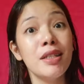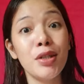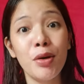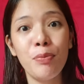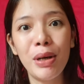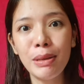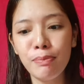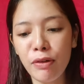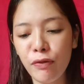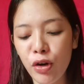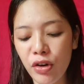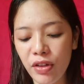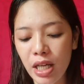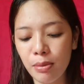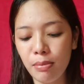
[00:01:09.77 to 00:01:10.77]
So, but
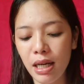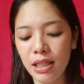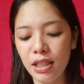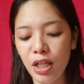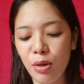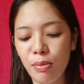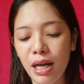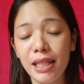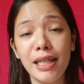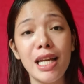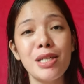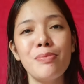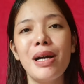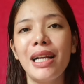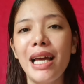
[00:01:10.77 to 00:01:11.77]
before that mga tiye, mga tiye
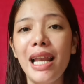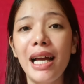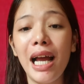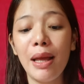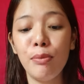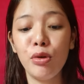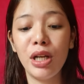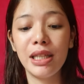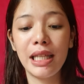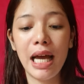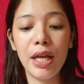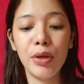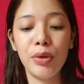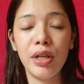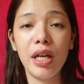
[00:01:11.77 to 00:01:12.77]
is maglalagay muna
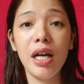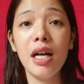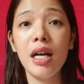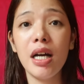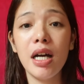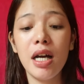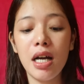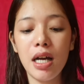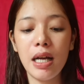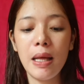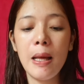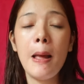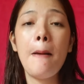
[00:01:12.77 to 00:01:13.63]
tayo ng